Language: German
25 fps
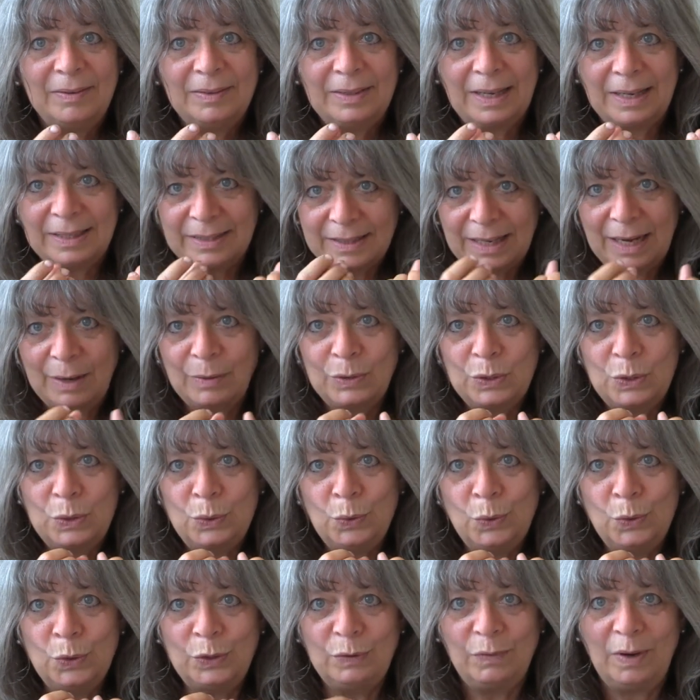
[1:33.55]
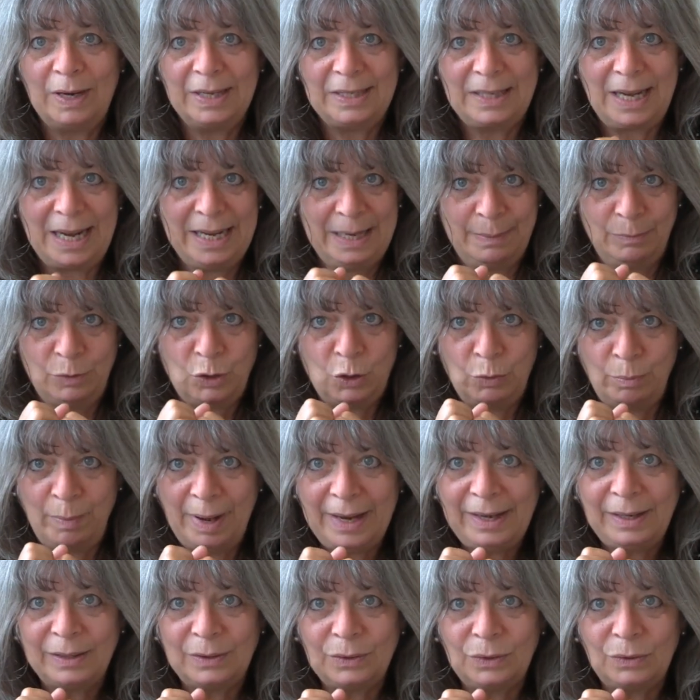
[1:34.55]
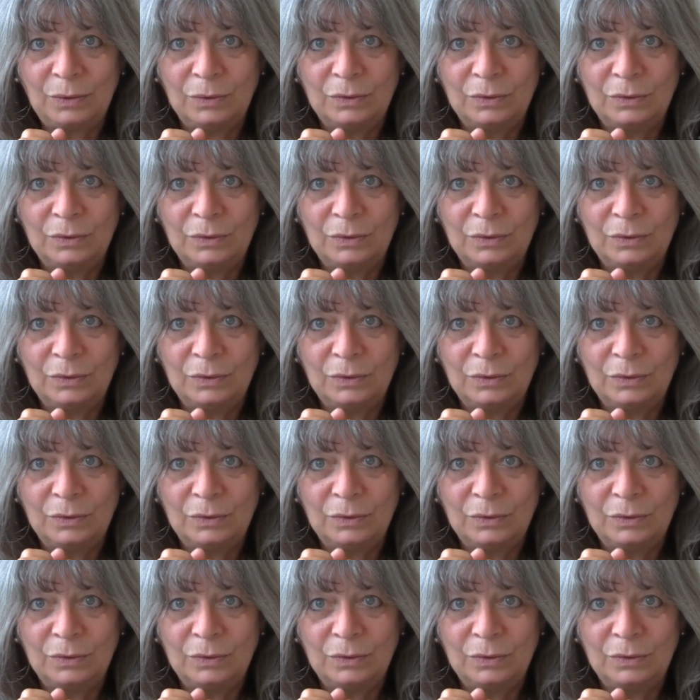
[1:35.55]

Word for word: das raussucht, was einem schmeckt.